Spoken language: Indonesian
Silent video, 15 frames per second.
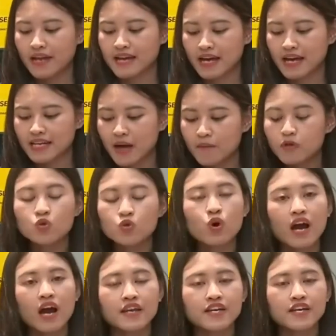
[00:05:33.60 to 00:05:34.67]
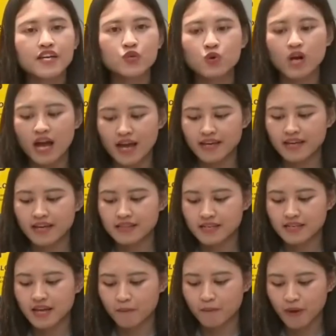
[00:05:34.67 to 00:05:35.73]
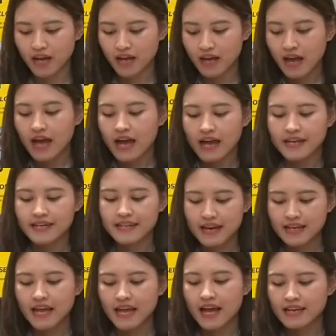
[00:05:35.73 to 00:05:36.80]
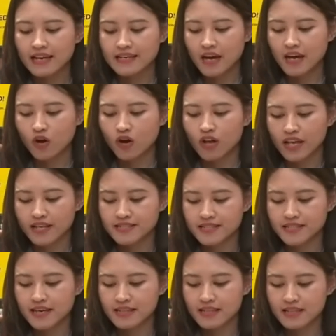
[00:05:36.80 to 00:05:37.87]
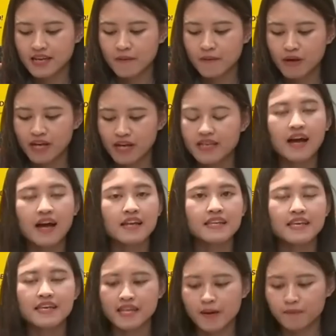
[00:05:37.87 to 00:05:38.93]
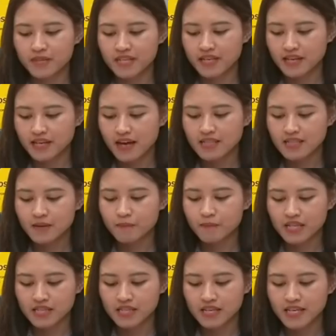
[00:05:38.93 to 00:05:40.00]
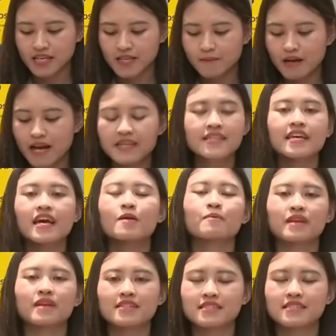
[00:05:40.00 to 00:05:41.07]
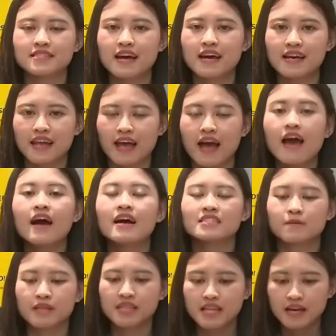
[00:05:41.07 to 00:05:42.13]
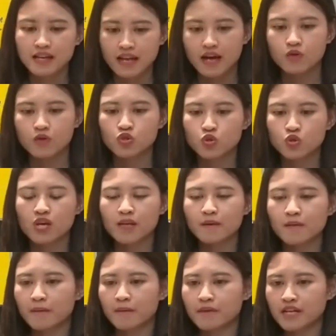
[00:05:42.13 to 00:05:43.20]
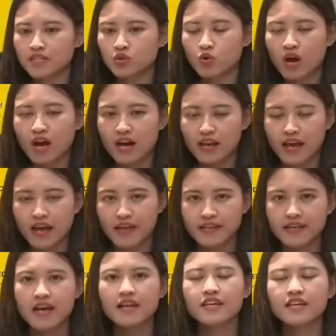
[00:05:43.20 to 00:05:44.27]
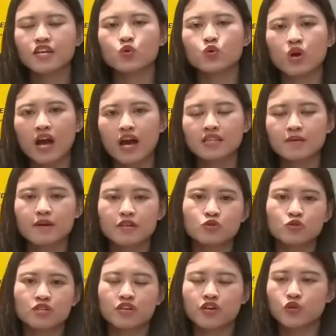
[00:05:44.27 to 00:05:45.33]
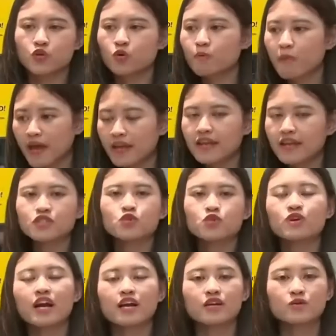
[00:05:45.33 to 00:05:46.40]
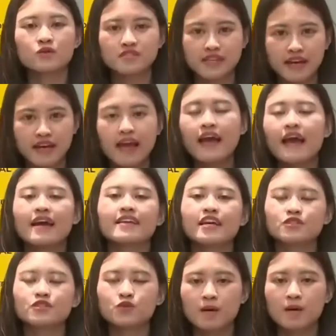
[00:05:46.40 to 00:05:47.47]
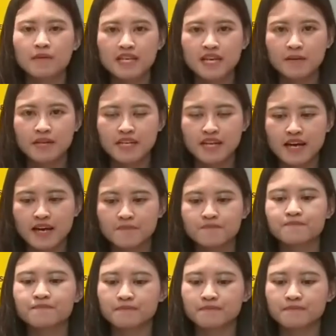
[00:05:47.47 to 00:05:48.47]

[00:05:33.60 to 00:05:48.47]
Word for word: ada enam ruangan di gedung A yang terdampak dan ada koleksi yang terdampak yakni replika seperti di bagian prasejarah. Sementara untuk 15 ruangan lainnya di gedung A termasuk di gedung P dan juga gedung C dan juga benda-benda